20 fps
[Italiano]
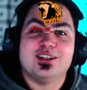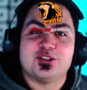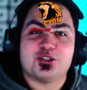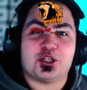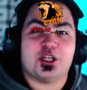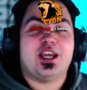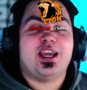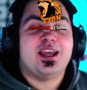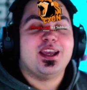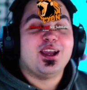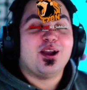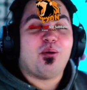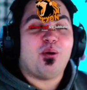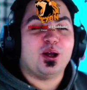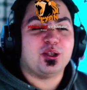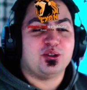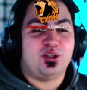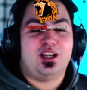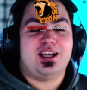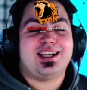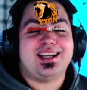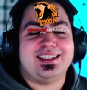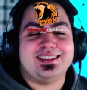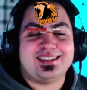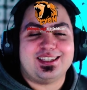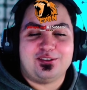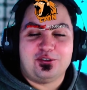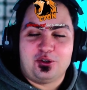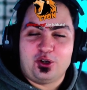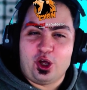Cioè, quando la
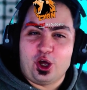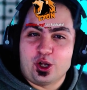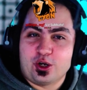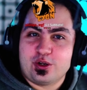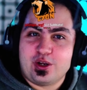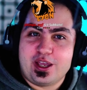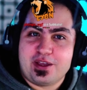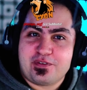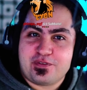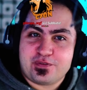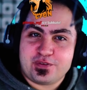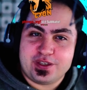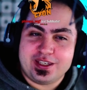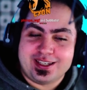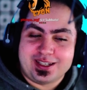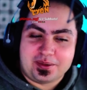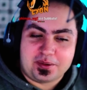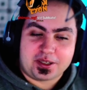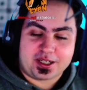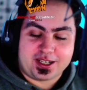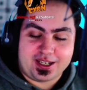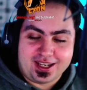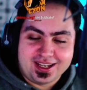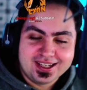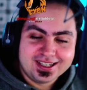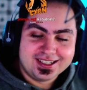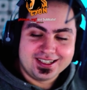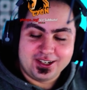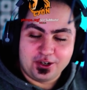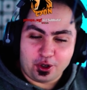cantano loro è figa, perché
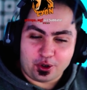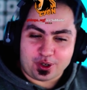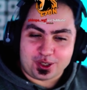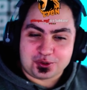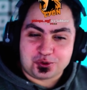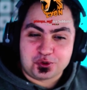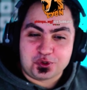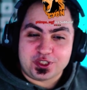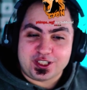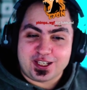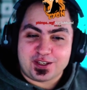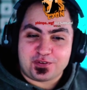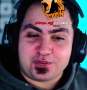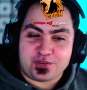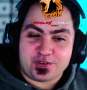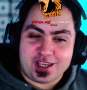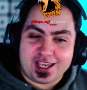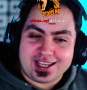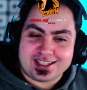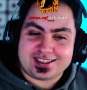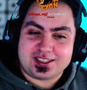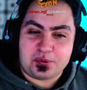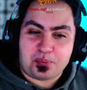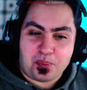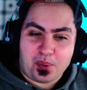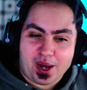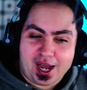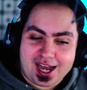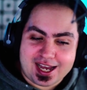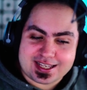loro hanno tutti gli effetti
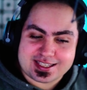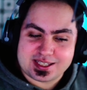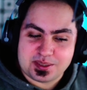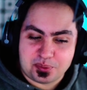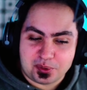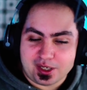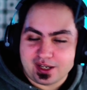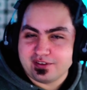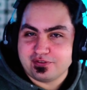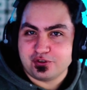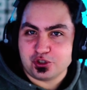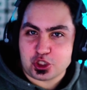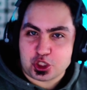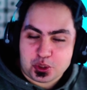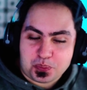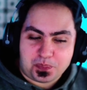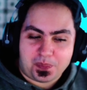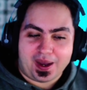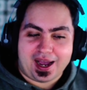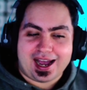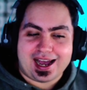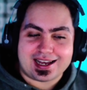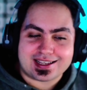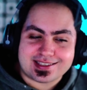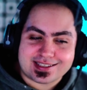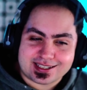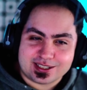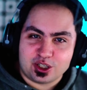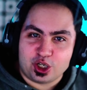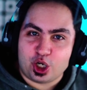pazzi, poi le voci
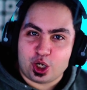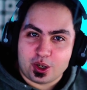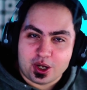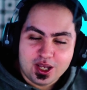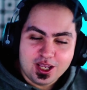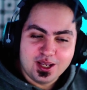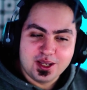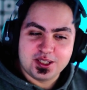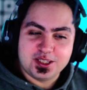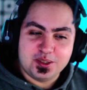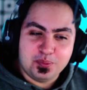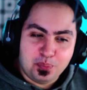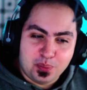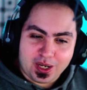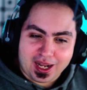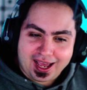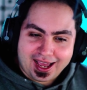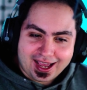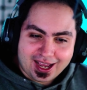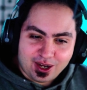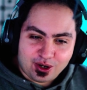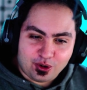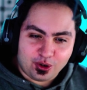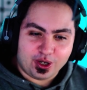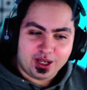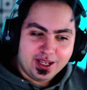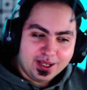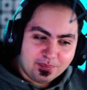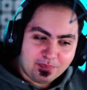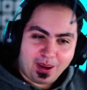pazze, no? Di
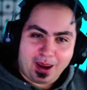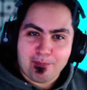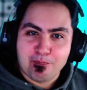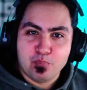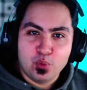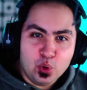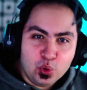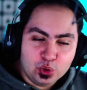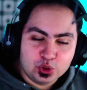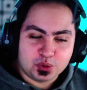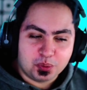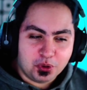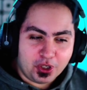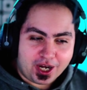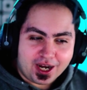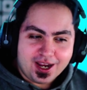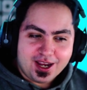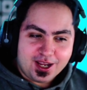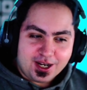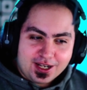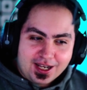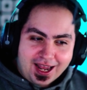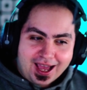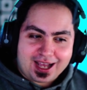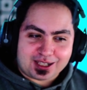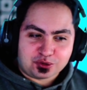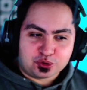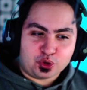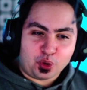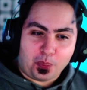Blanco, Mahmood pure
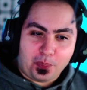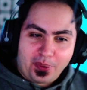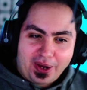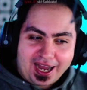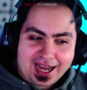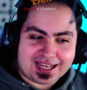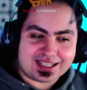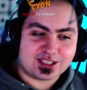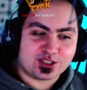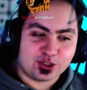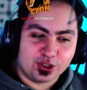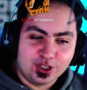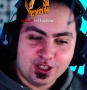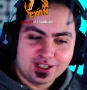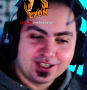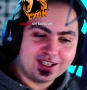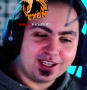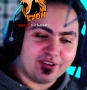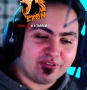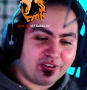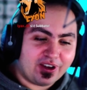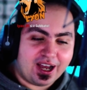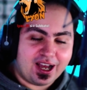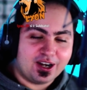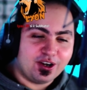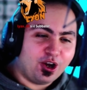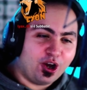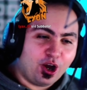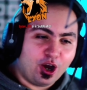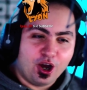là, tutto pazzo, che
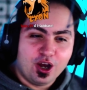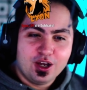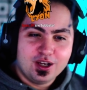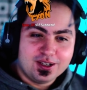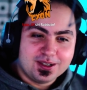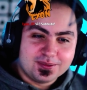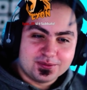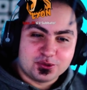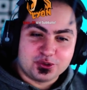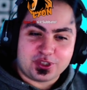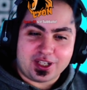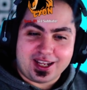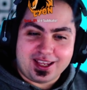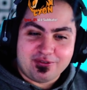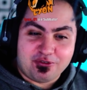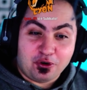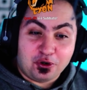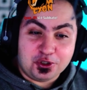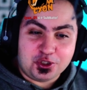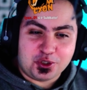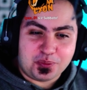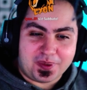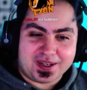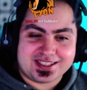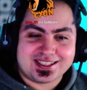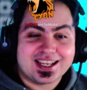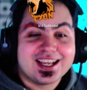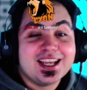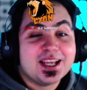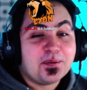fa, no? Tutte le voci
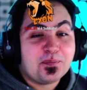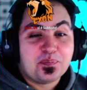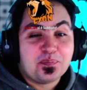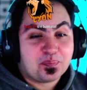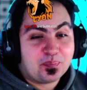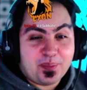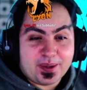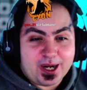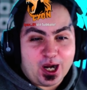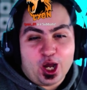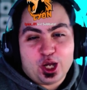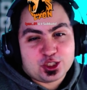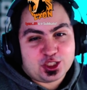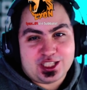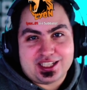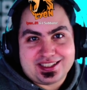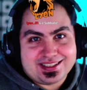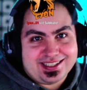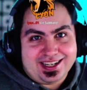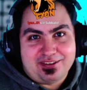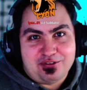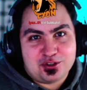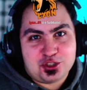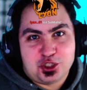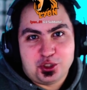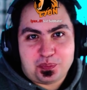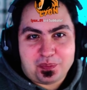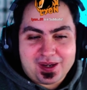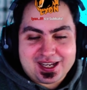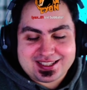pazze. Però senza le
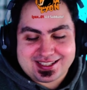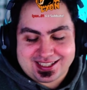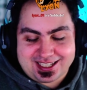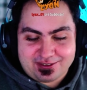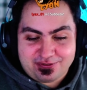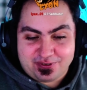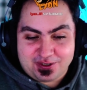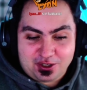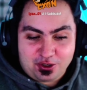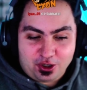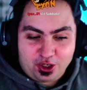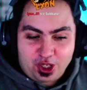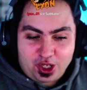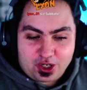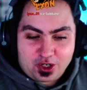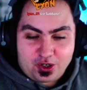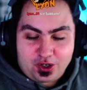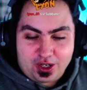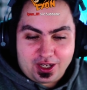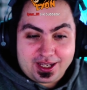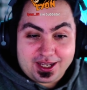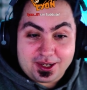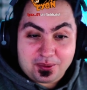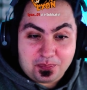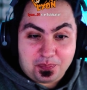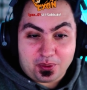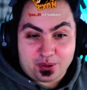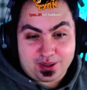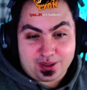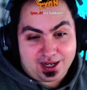voci pazze che fanno loro è
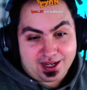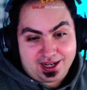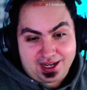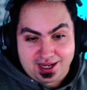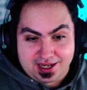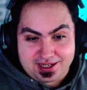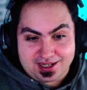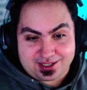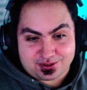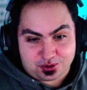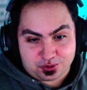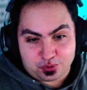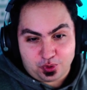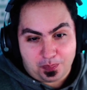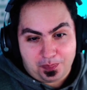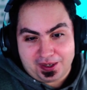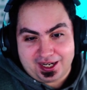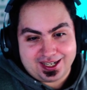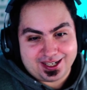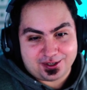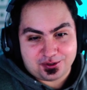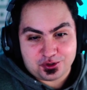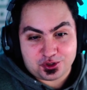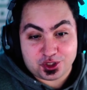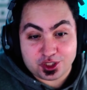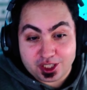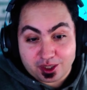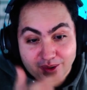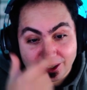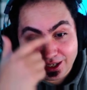un po' una nenia. Sono due palle
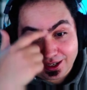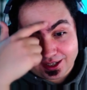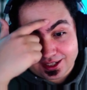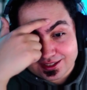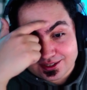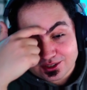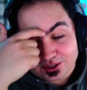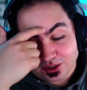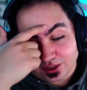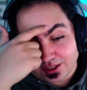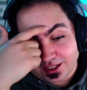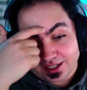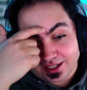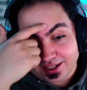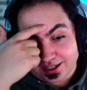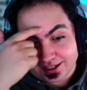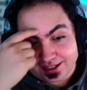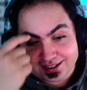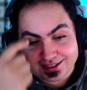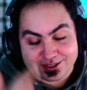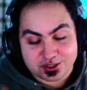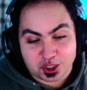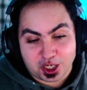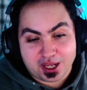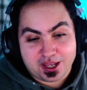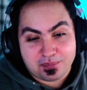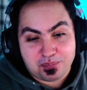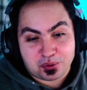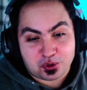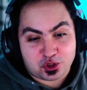così quella canzone, eh, ragazzi.
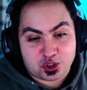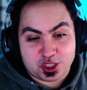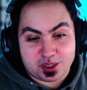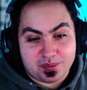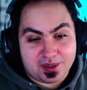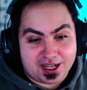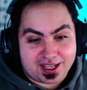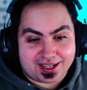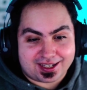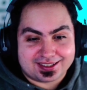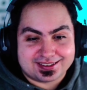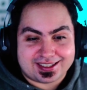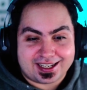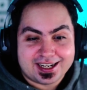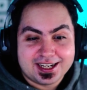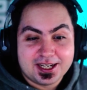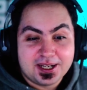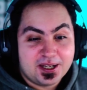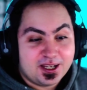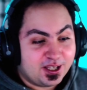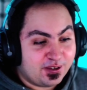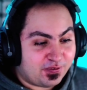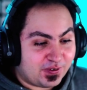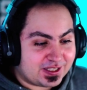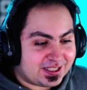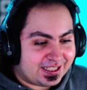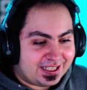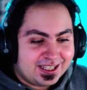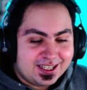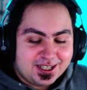Cioè, è impossibile da cantare.
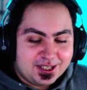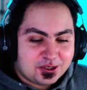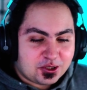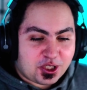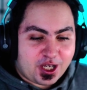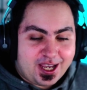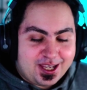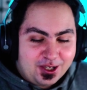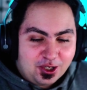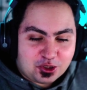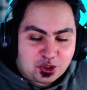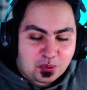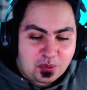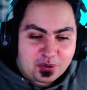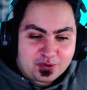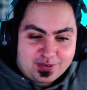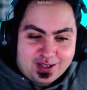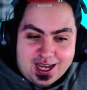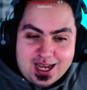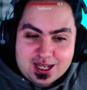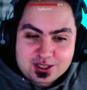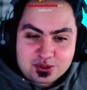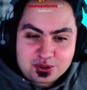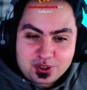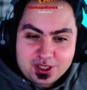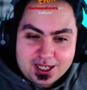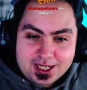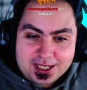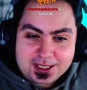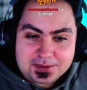Infatti, cioè, io ci ho
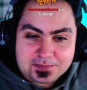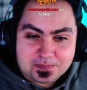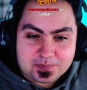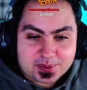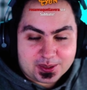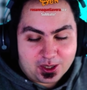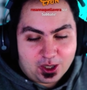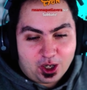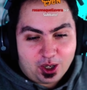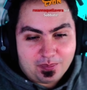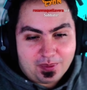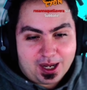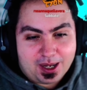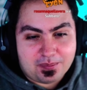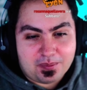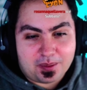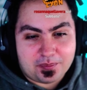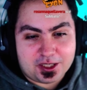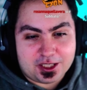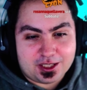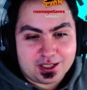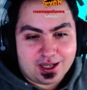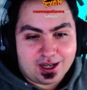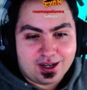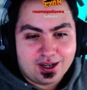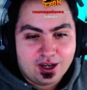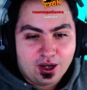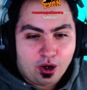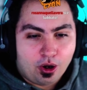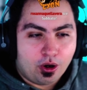provato, eh. Però, mamma
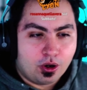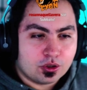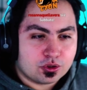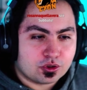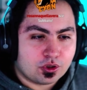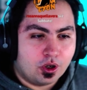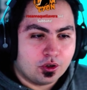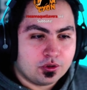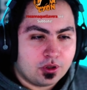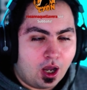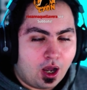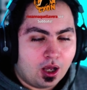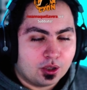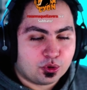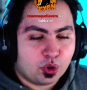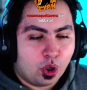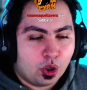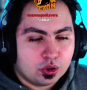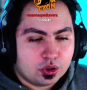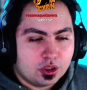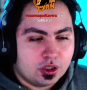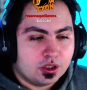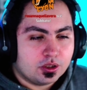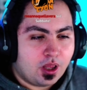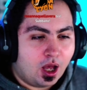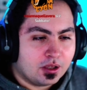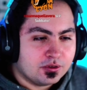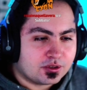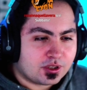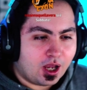mia, ho sognato di
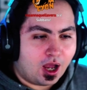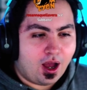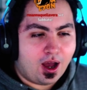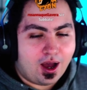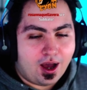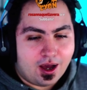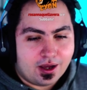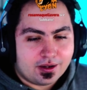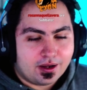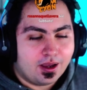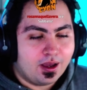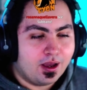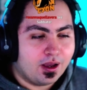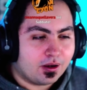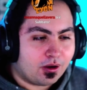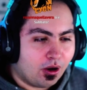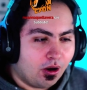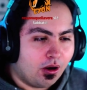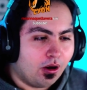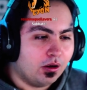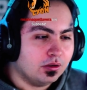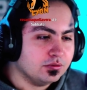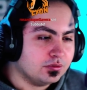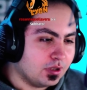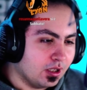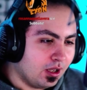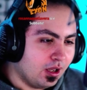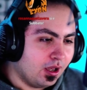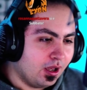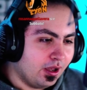danzare con
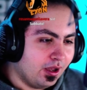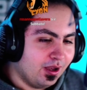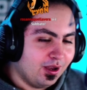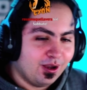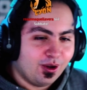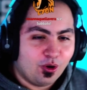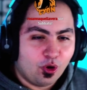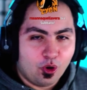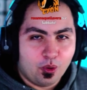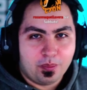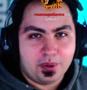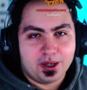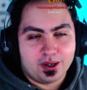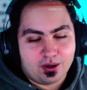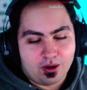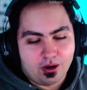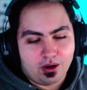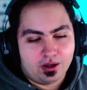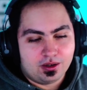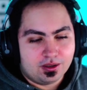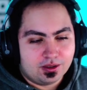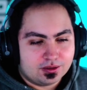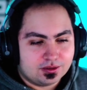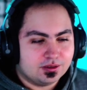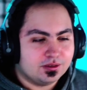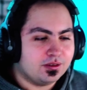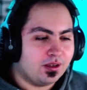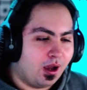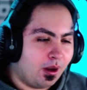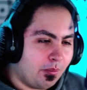te, un pecore
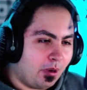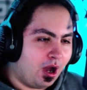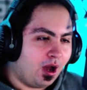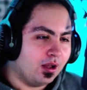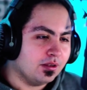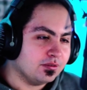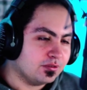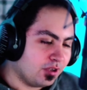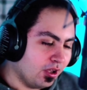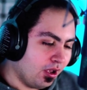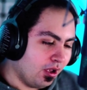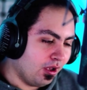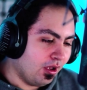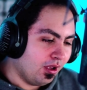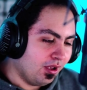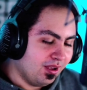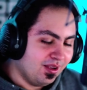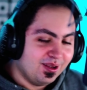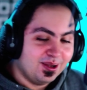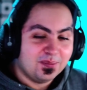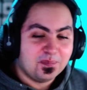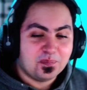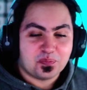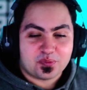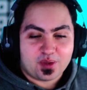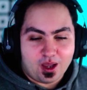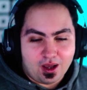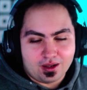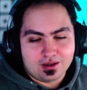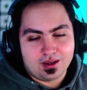di diamante.
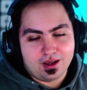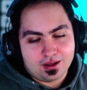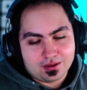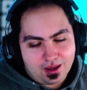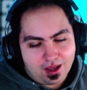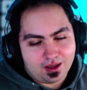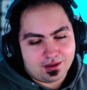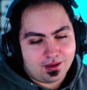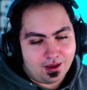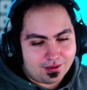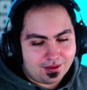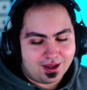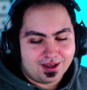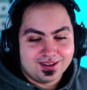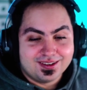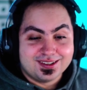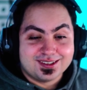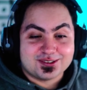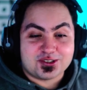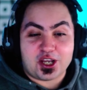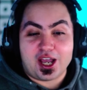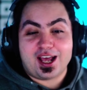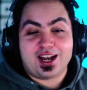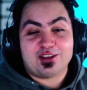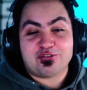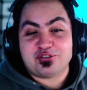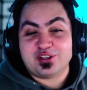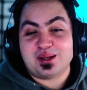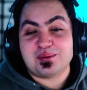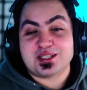Eh, cioè,
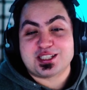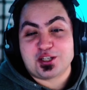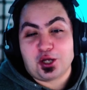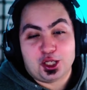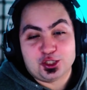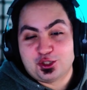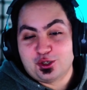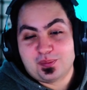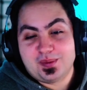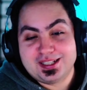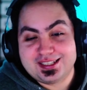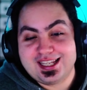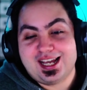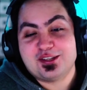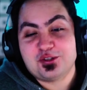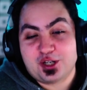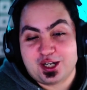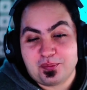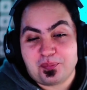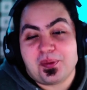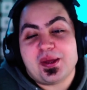alla fine mi stavo addormentando, eh.